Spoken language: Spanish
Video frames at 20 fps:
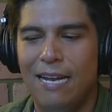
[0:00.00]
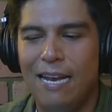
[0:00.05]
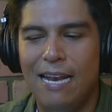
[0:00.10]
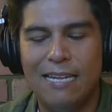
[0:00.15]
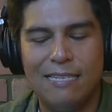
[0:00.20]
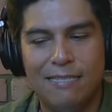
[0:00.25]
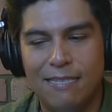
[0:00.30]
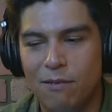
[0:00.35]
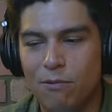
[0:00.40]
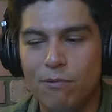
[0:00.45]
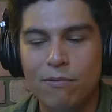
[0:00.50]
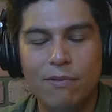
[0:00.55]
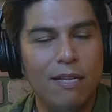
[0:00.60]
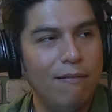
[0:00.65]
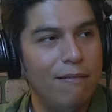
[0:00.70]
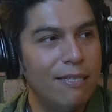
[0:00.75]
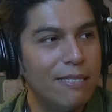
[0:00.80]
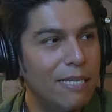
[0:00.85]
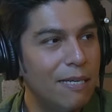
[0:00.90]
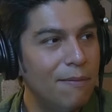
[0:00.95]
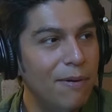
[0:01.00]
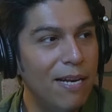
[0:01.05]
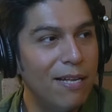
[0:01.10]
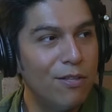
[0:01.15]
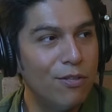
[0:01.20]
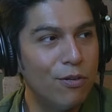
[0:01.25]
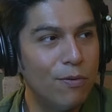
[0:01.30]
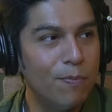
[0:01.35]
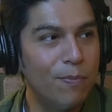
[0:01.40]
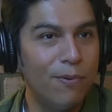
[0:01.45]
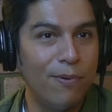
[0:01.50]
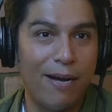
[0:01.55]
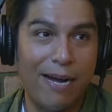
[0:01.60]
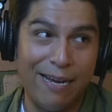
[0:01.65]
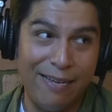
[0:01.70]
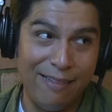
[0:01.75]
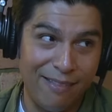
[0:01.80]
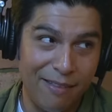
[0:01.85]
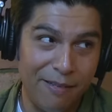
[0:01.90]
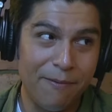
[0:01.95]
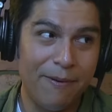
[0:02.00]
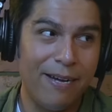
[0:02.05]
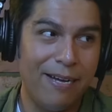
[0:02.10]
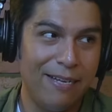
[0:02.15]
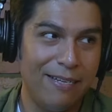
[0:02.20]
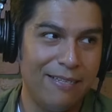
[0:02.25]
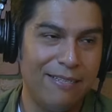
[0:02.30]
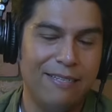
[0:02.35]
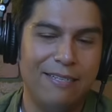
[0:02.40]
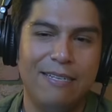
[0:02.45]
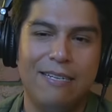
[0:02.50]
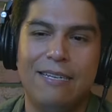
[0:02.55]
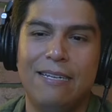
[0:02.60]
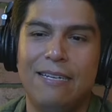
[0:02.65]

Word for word: La segunda vez que me la topo, ahí te va.